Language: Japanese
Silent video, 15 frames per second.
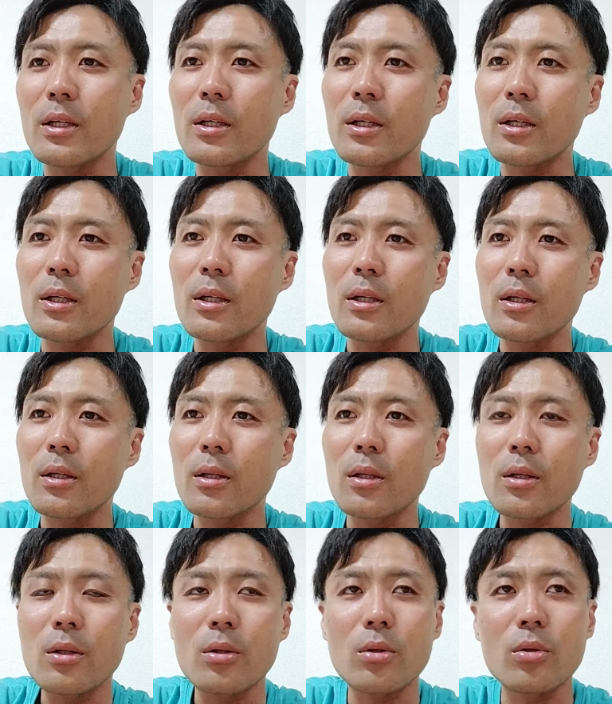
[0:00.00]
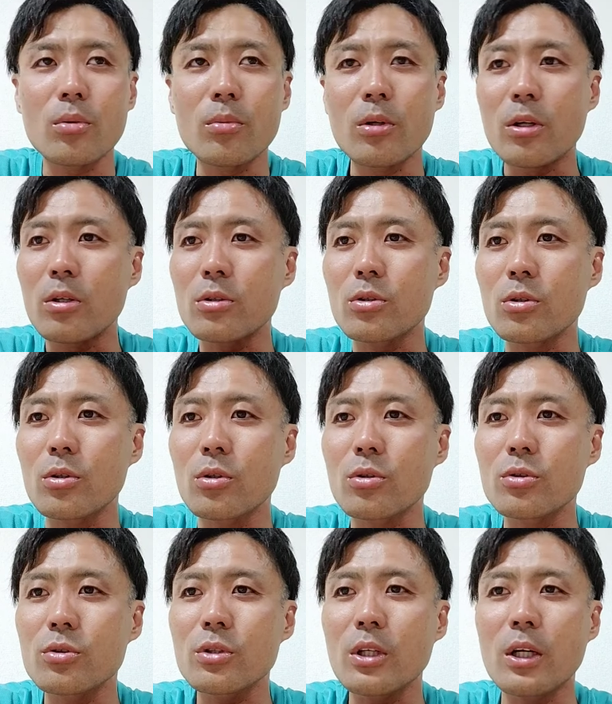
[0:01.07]
えー、っとまあ、ちょっと
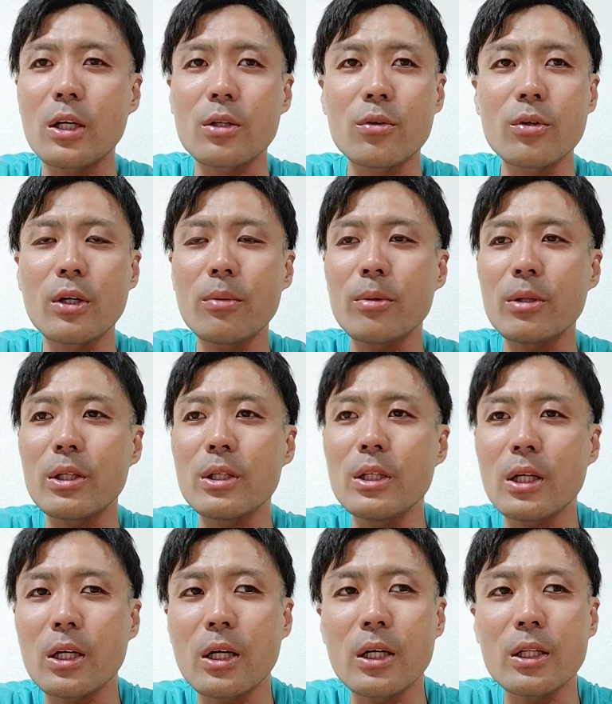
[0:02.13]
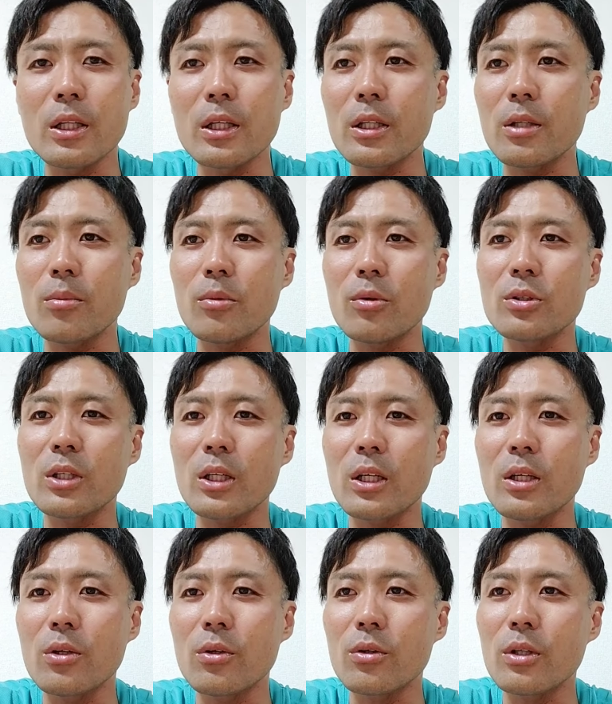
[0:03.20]
途中で稼働をやめて家帰ってきてもお
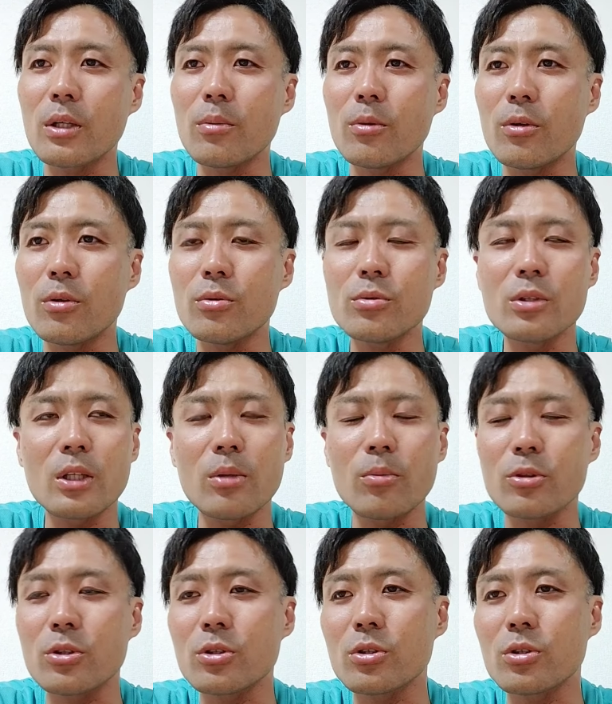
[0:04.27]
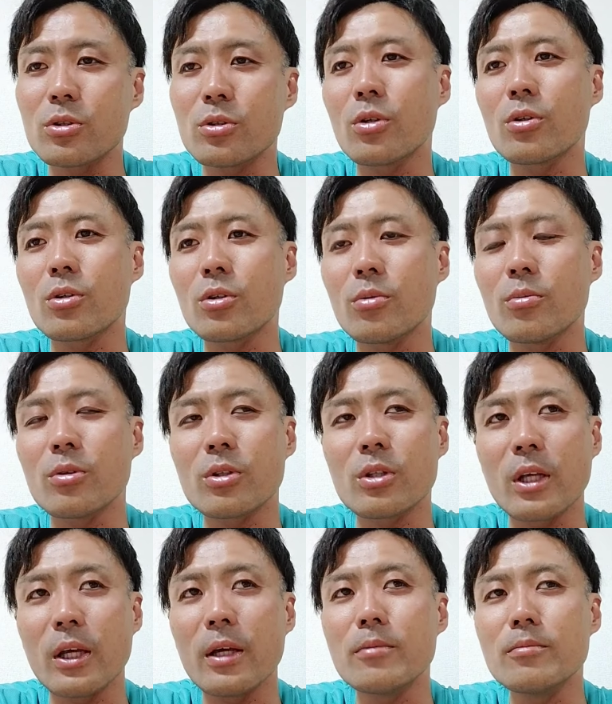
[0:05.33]
酒飲んでも運転も終了と思っ
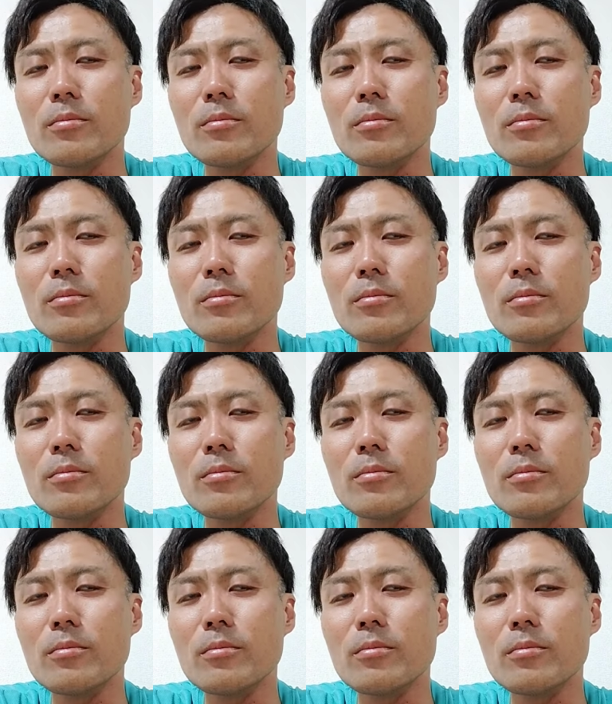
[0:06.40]
て、